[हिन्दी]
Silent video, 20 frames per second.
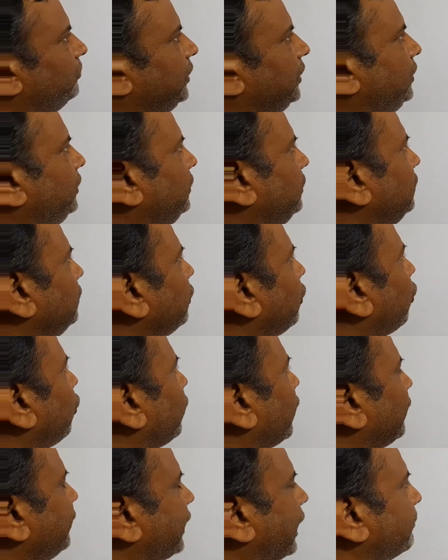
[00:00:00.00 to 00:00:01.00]
में ही
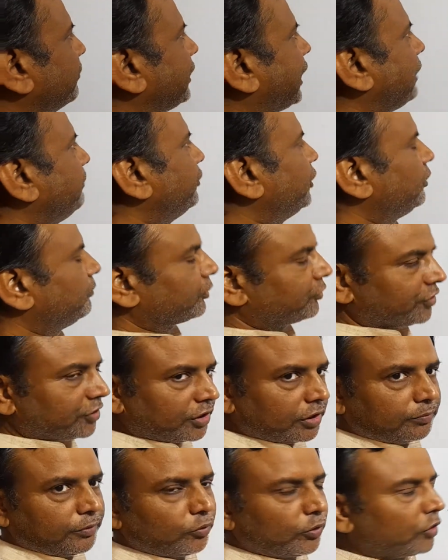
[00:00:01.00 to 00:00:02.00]
और अन्नामलाई
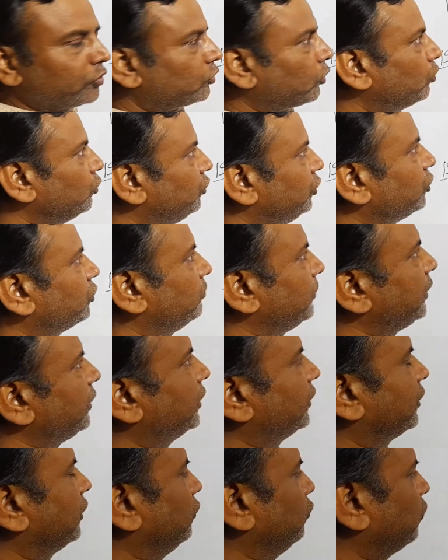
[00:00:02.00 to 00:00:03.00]
यूनिवर्सिटी भी उन्नीस में ही
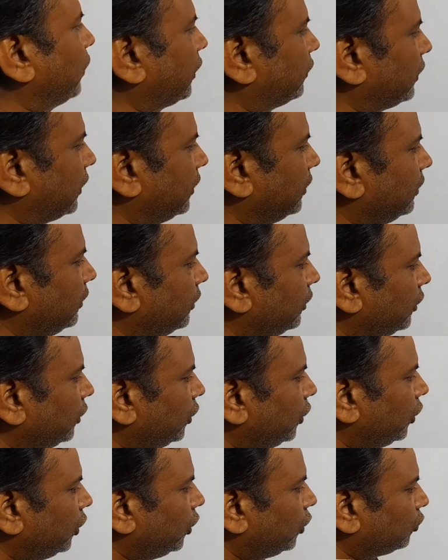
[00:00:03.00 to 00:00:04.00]
गठन हुआ था
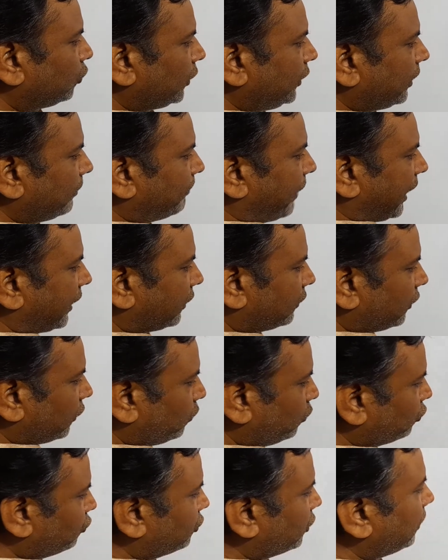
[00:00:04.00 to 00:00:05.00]
तो ये भारत के
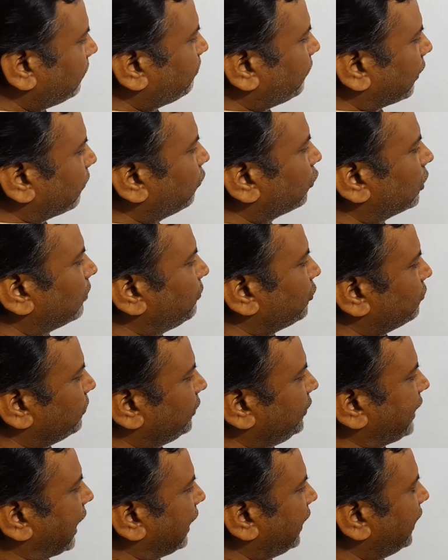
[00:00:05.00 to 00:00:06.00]
कुछ प्रमुख
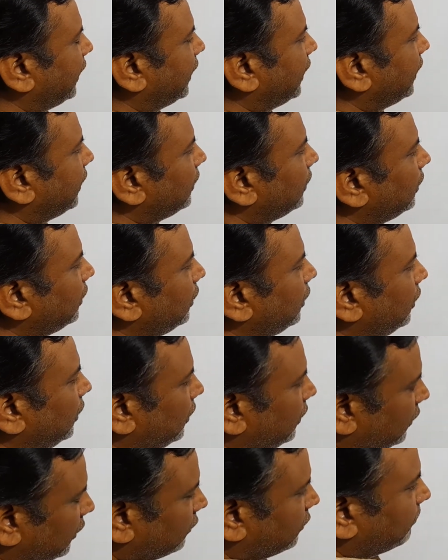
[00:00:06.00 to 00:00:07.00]
विश्वविद्यालय हैं
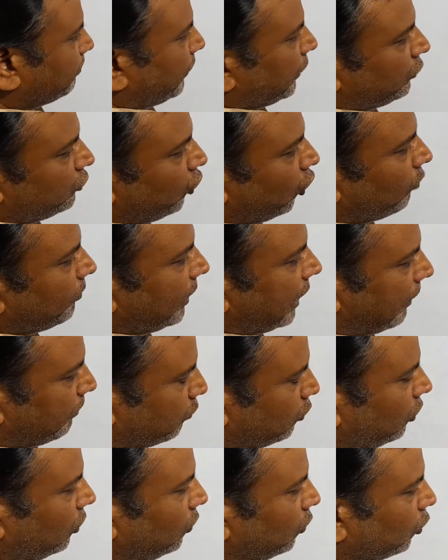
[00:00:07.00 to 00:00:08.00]
ये सब परीक्षाओं में
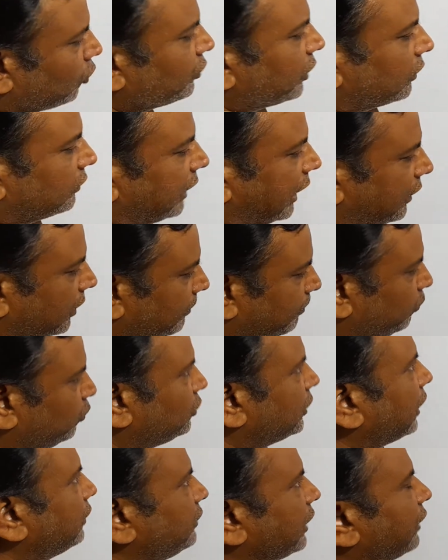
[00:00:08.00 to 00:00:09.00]
आपको हो सकता है कि
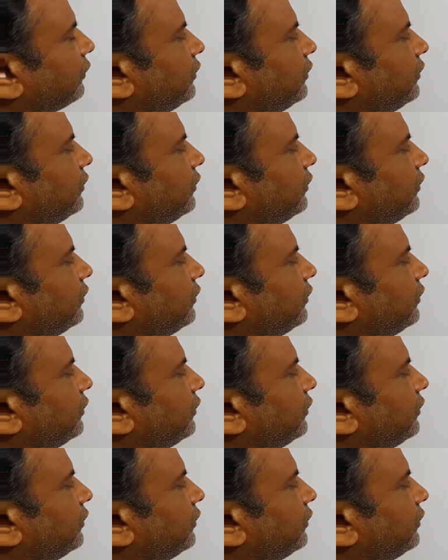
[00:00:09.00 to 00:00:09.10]
पूछा जा